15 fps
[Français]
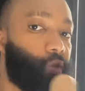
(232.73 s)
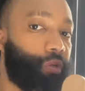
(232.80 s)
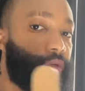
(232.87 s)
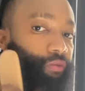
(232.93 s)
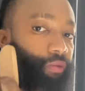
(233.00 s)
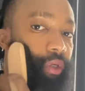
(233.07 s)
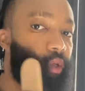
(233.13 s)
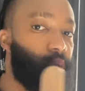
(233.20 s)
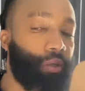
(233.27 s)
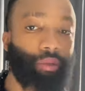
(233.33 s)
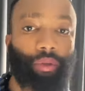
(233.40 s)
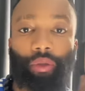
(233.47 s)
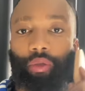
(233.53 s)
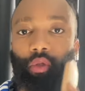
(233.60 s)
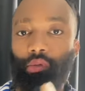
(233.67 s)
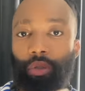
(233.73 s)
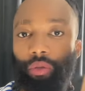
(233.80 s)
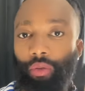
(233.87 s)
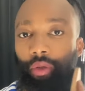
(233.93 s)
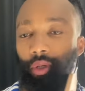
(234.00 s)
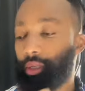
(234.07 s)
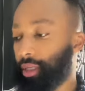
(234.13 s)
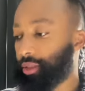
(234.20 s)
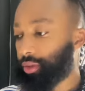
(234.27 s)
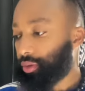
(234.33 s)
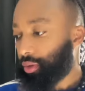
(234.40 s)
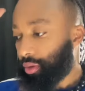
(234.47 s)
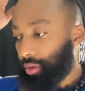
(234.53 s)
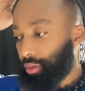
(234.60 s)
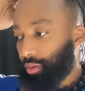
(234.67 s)
Donc voilà, entretenant nos
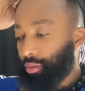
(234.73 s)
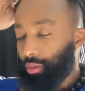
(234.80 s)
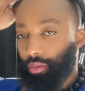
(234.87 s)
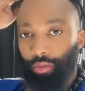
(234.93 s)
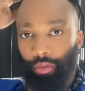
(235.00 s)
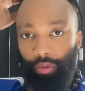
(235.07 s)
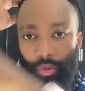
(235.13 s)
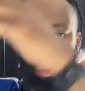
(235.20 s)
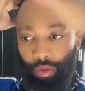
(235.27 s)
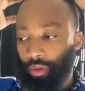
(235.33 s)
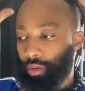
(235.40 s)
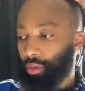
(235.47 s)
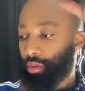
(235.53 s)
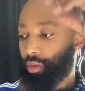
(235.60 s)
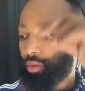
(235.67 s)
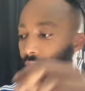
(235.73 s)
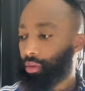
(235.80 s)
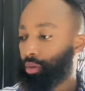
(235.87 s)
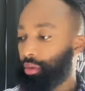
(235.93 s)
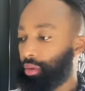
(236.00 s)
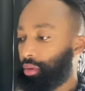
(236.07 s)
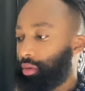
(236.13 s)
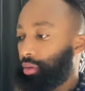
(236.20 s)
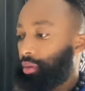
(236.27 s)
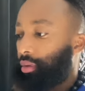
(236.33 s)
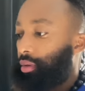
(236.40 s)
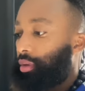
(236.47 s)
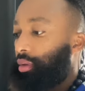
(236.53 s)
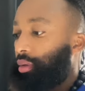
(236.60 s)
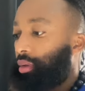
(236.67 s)
relations. Et il
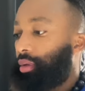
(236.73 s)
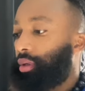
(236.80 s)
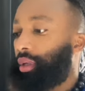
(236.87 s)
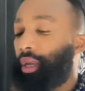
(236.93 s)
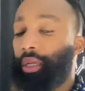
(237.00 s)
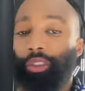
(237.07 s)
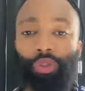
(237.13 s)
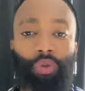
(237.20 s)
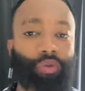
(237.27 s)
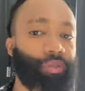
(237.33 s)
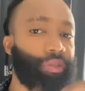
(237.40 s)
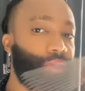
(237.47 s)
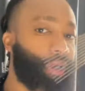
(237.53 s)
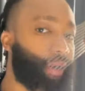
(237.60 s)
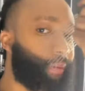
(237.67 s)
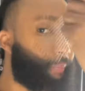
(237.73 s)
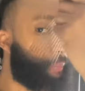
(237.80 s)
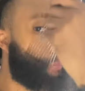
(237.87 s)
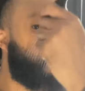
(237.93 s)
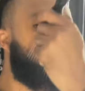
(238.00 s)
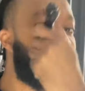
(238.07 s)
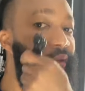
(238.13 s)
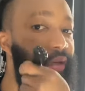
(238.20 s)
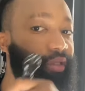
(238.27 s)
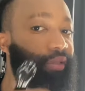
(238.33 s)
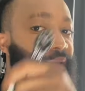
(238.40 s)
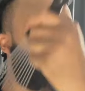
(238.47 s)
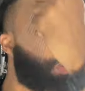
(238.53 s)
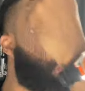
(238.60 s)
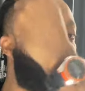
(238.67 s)
y a les gens aussi là, on leur
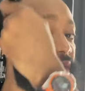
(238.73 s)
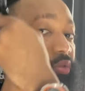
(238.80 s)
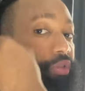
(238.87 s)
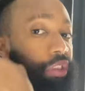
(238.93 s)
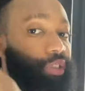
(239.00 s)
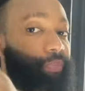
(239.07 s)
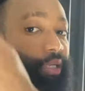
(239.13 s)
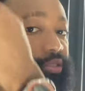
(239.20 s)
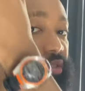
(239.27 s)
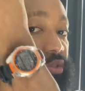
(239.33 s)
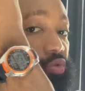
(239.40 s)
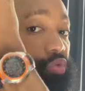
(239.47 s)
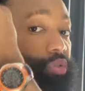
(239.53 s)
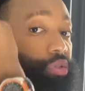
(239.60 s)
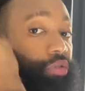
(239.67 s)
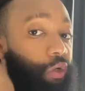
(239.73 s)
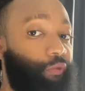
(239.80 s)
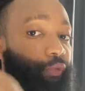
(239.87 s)
être d'opportunités parce qu'ils ont